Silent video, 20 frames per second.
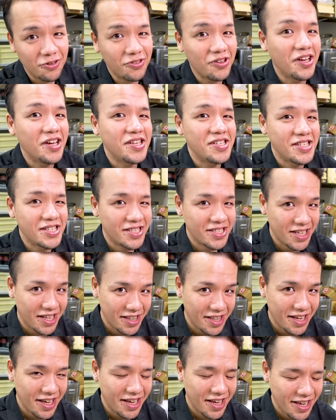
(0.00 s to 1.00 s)
お大使さ
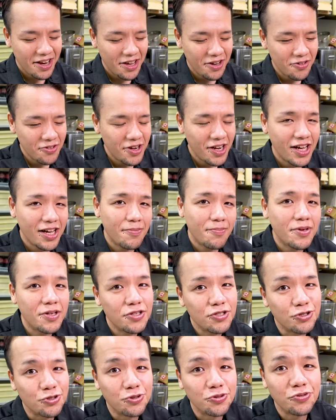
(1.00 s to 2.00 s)
んで、
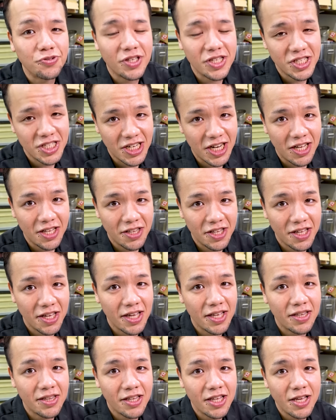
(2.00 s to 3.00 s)
レギュラーメニュー2品、で、
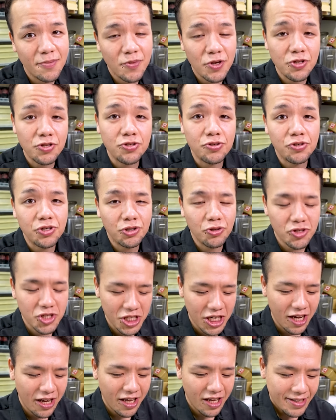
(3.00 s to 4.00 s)
限定メニュー1
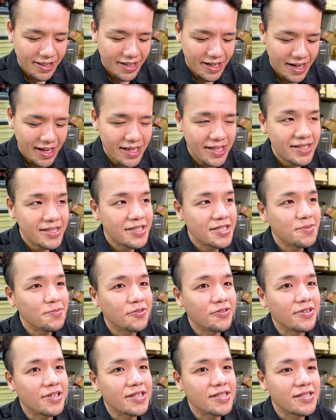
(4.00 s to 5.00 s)
品、で、ライス
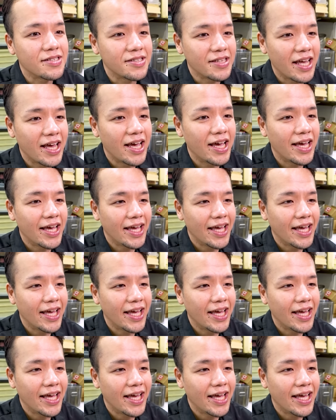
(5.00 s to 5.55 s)
もですね、